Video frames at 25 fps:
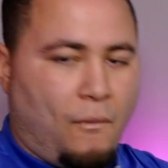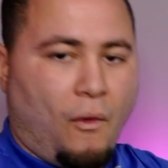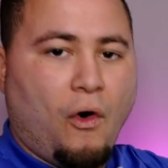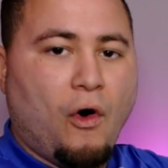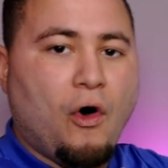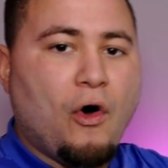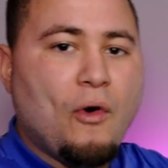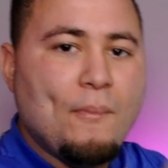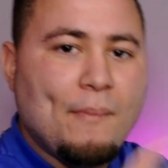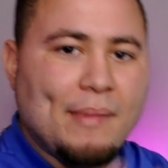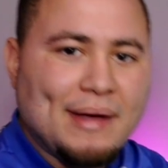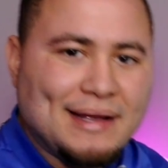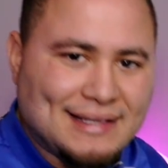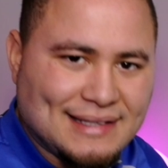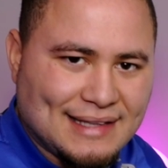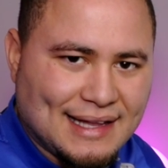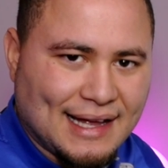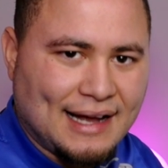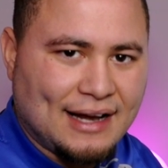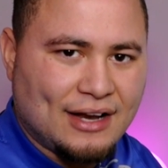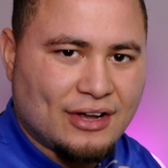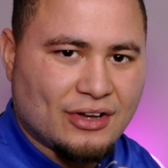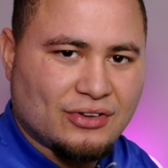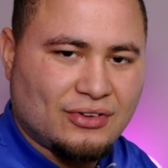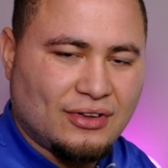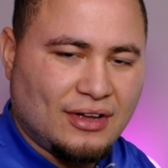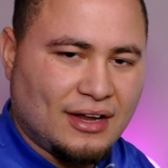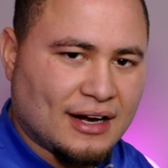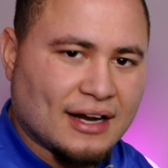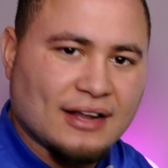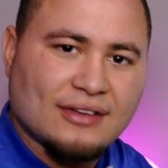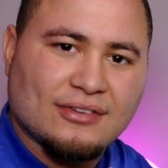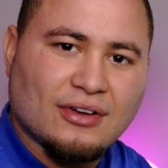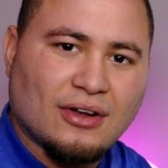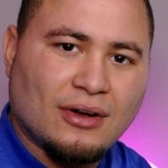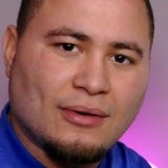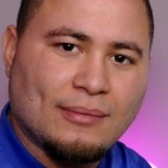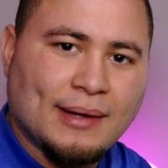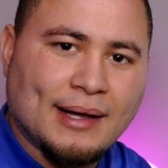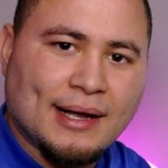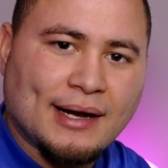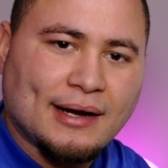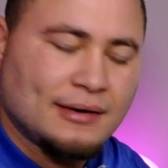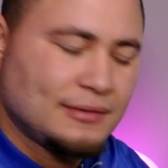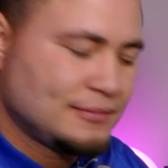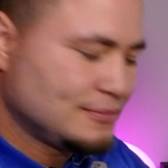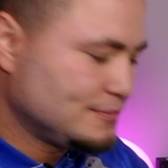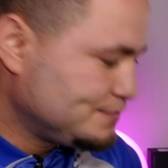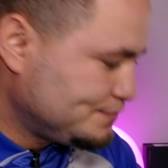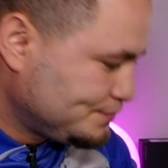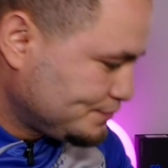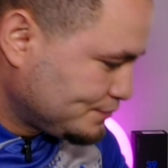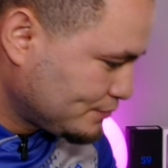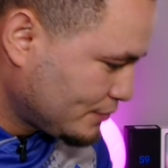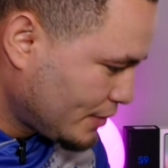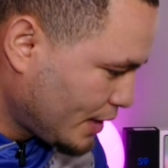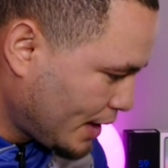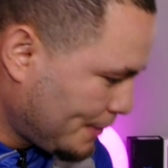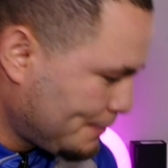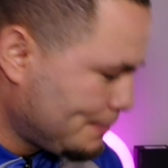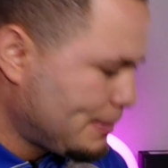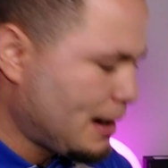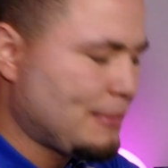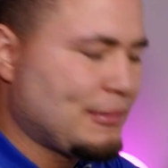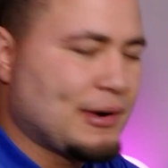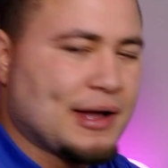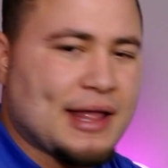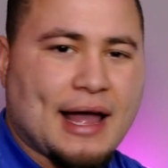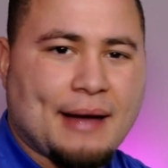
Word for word: Un misterio sin resolver. Vamos a